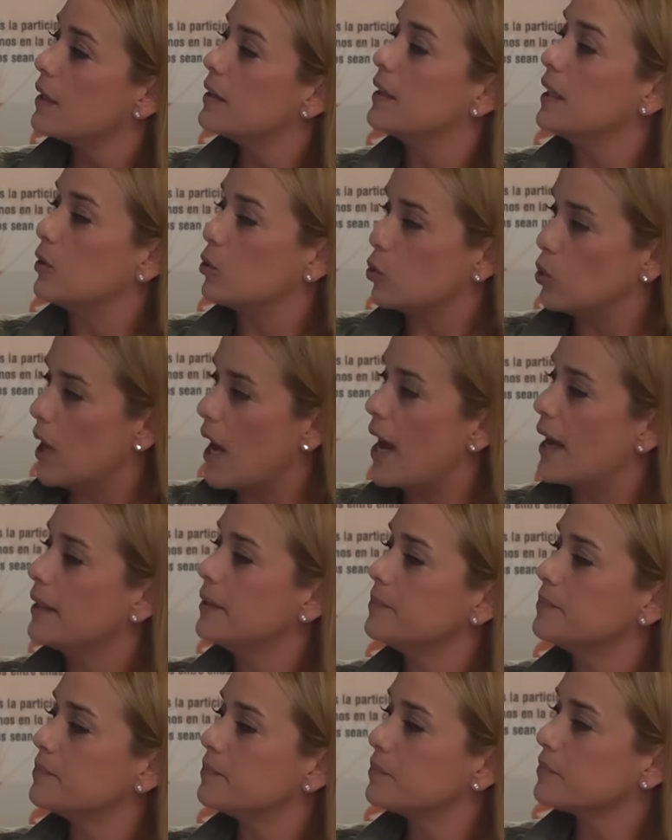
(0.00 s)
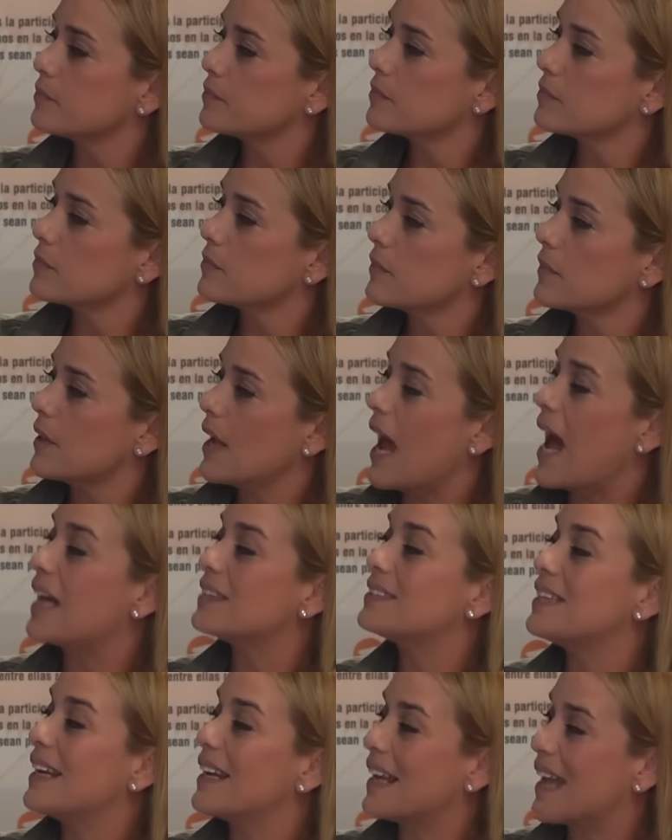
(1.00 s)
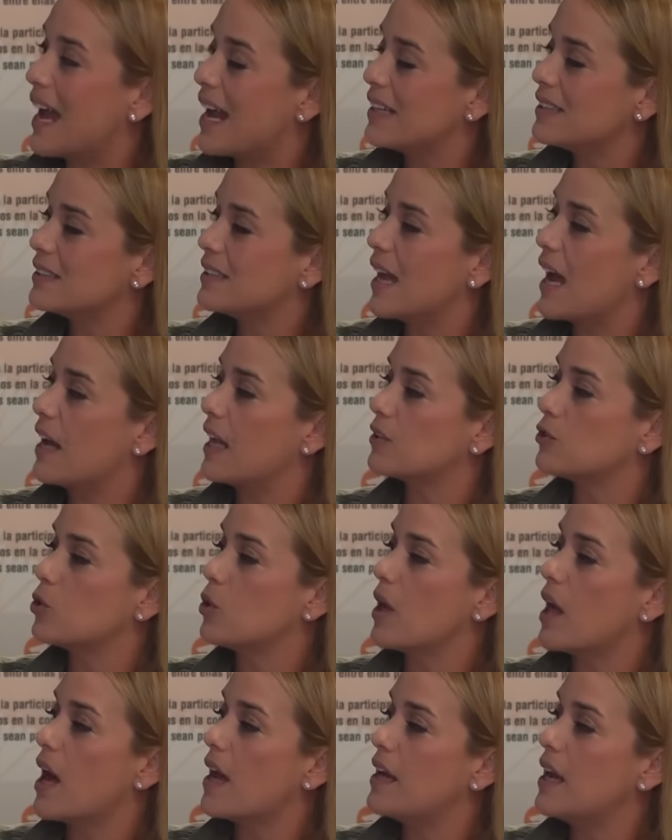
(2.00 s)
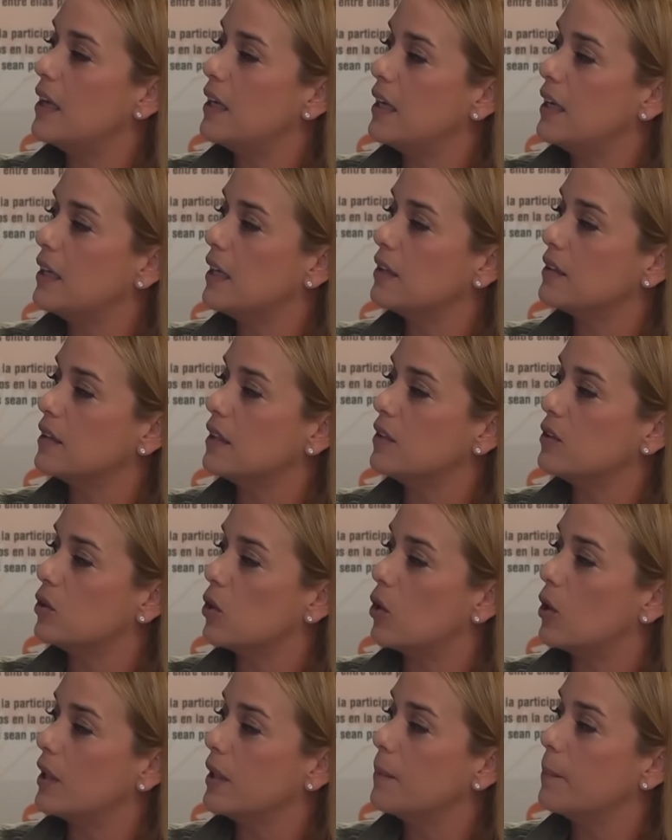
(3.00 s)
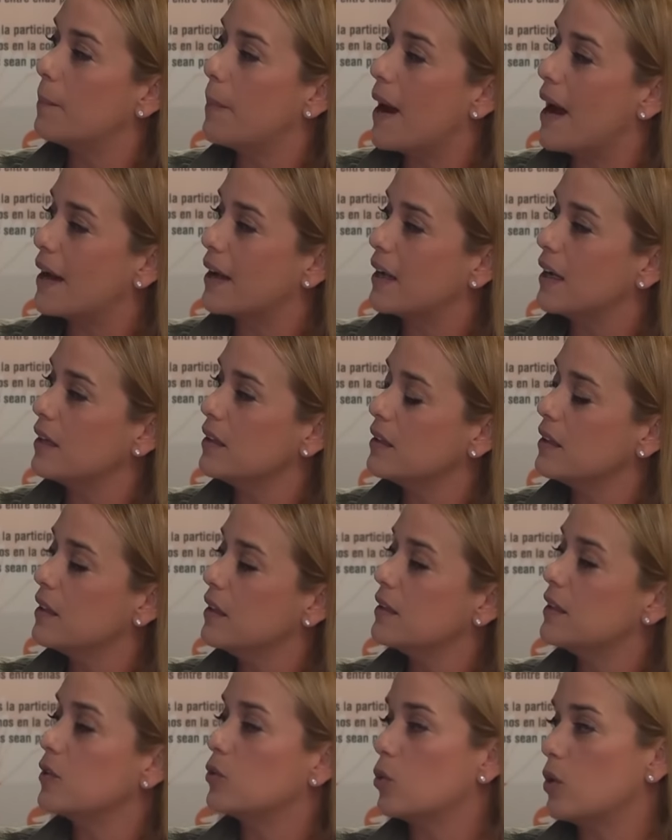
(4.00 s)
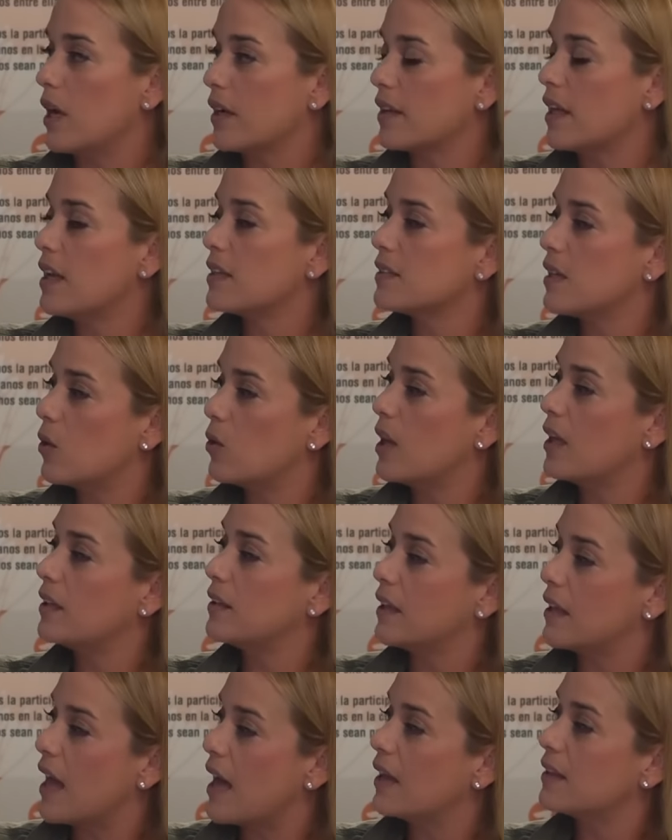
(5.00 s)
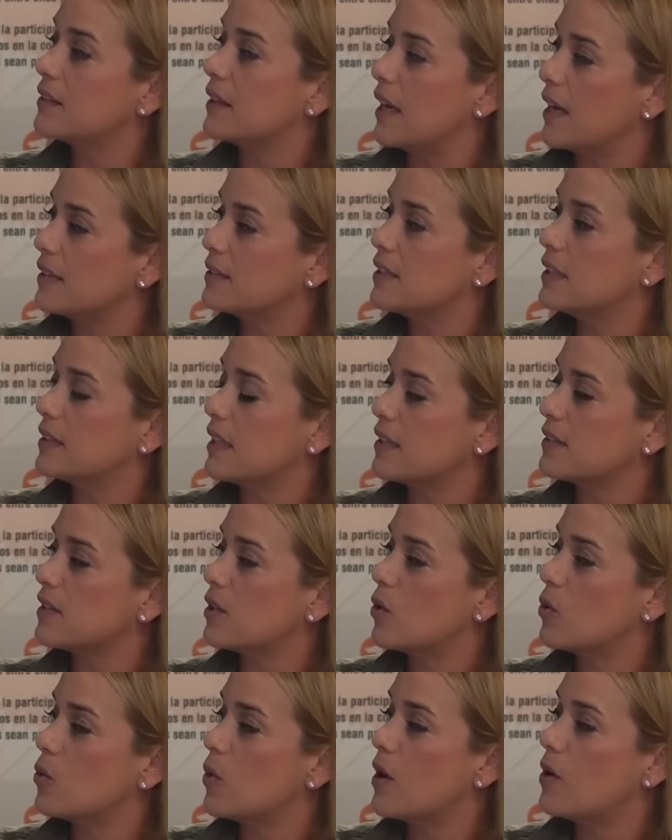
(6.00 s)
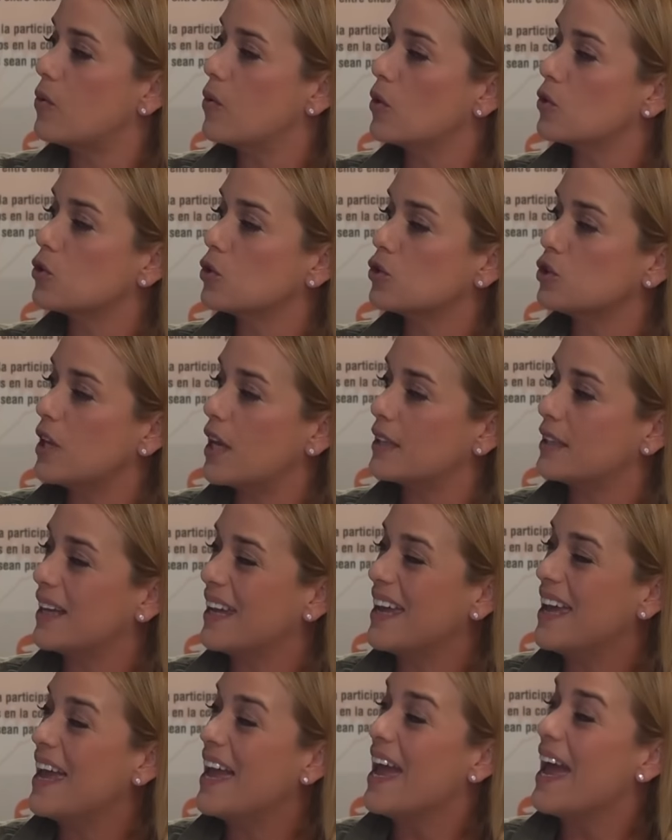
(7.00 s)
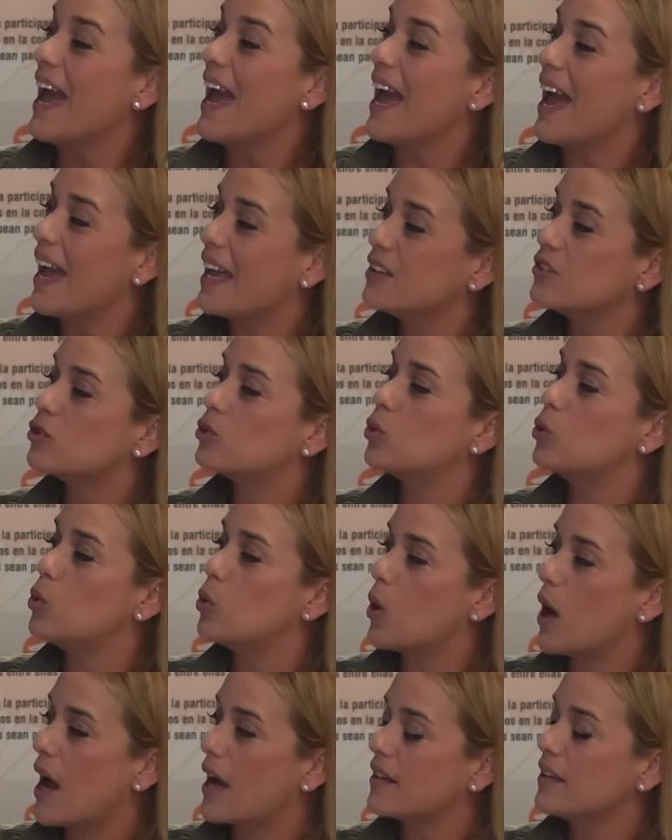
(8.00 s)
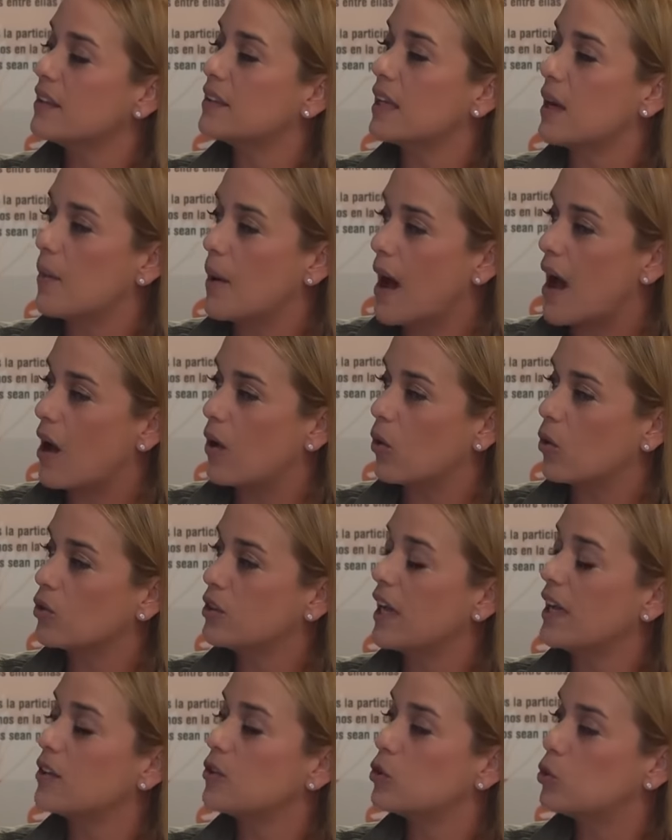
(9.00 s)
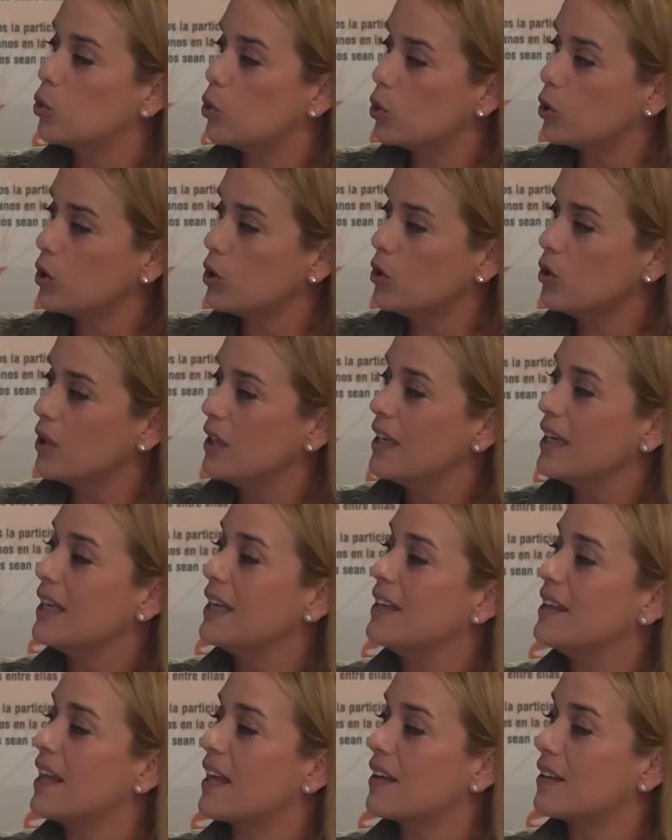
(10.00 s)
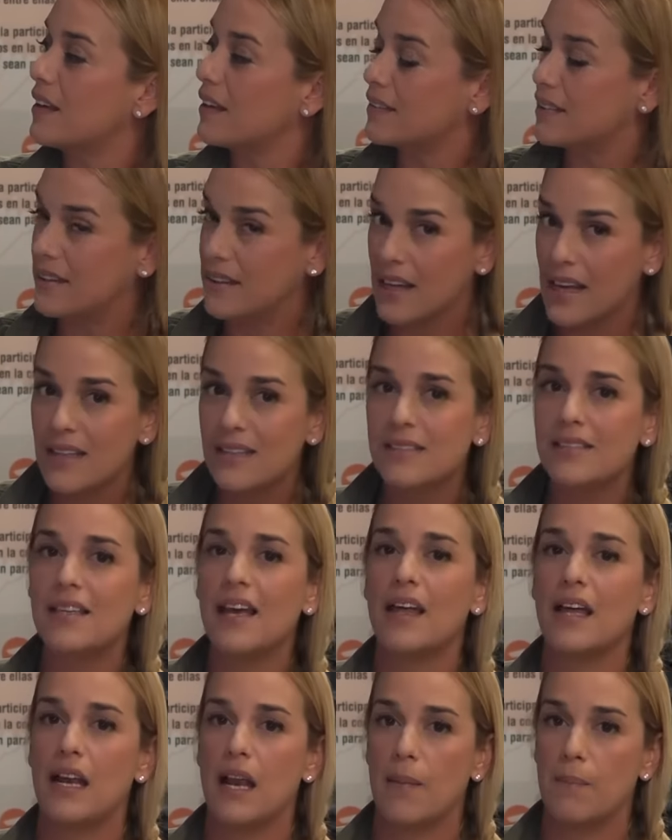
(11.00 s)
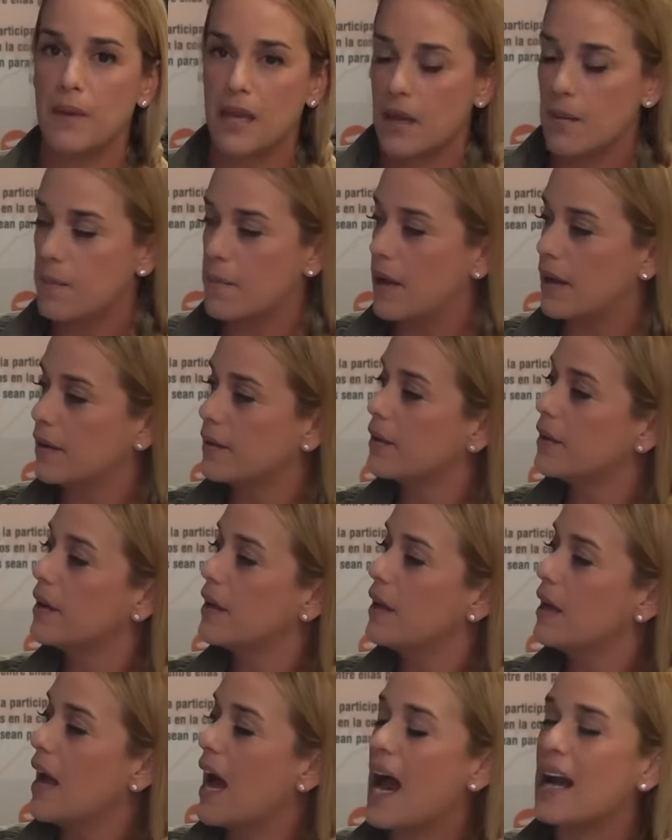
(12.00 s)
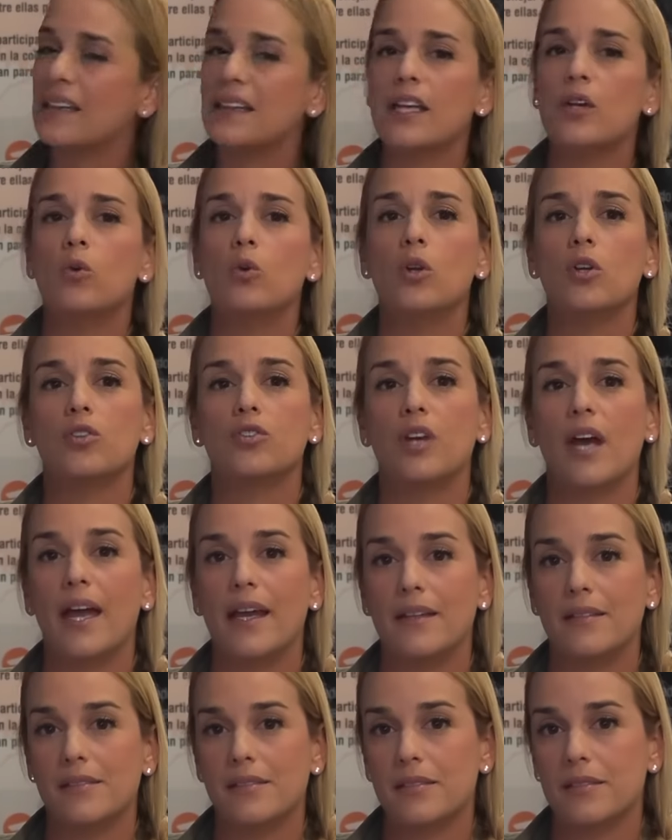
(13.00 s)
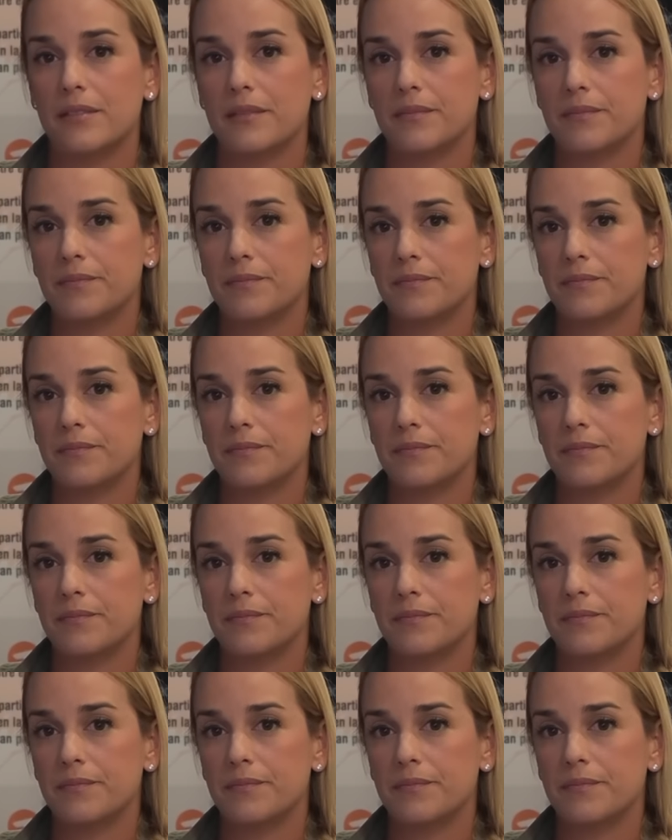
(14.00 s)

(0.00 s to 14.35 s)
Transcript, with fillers: titular acercarse a la ciudadana Lilian Tintori Parra, titular de la cédula de identidad 13309987, en su lugar de trabajo, de estudio y de residencia de la misma. Artículo 6.